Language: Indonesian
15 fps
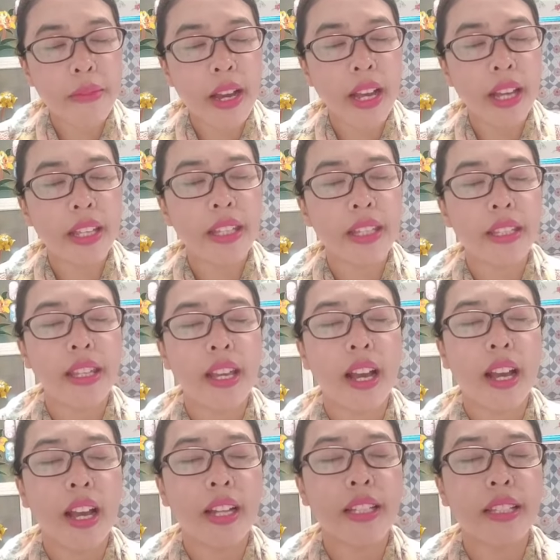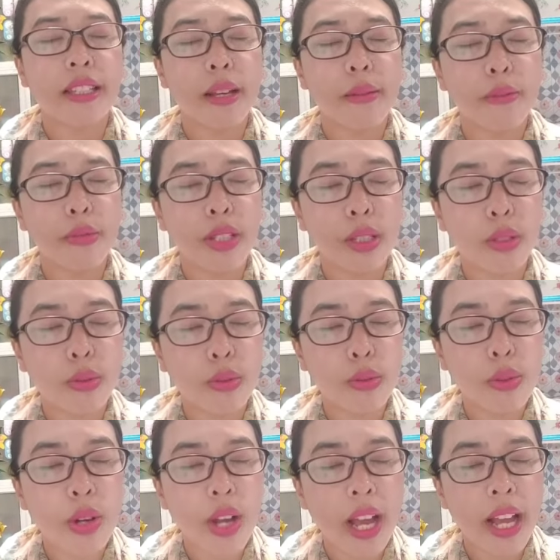baik yang akan ditaburi
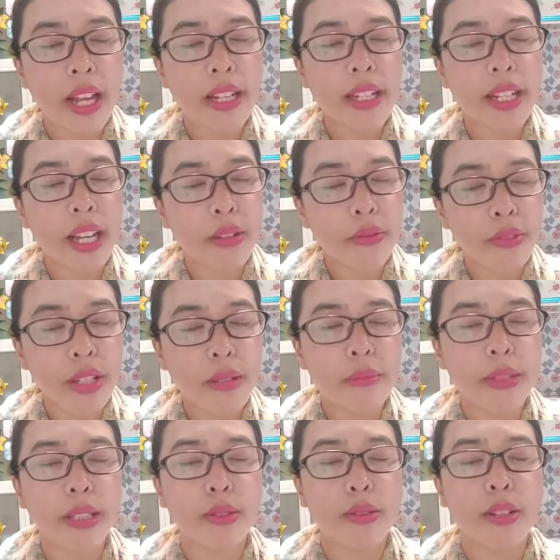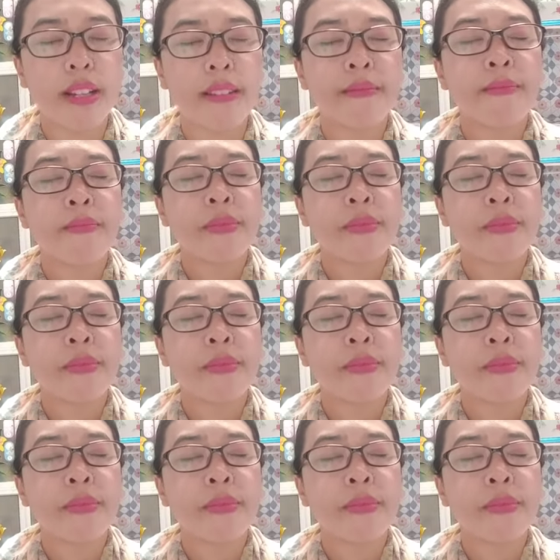Tuhan dengan firman Tuhan